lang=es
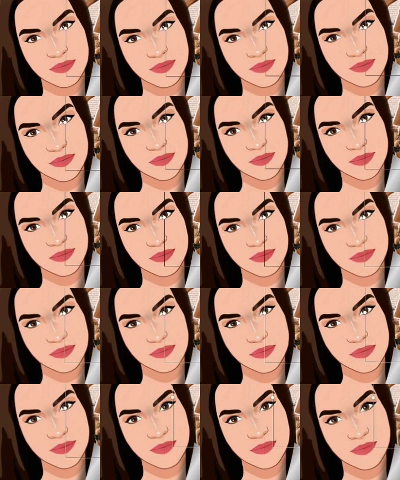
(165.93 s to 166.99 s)
y las
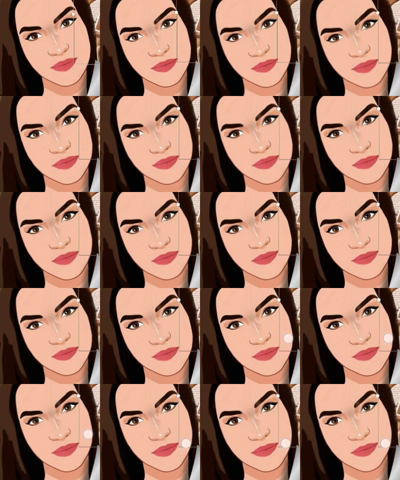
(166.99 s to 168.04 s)
ubican al
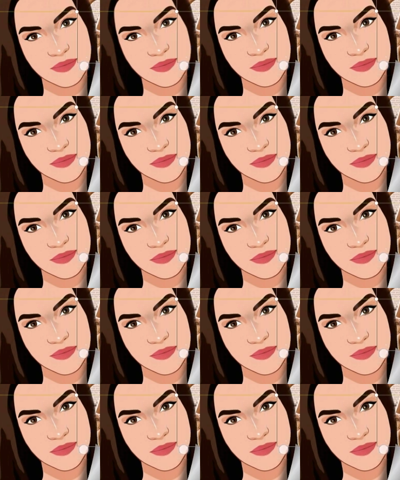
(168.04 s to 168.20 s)
gusto.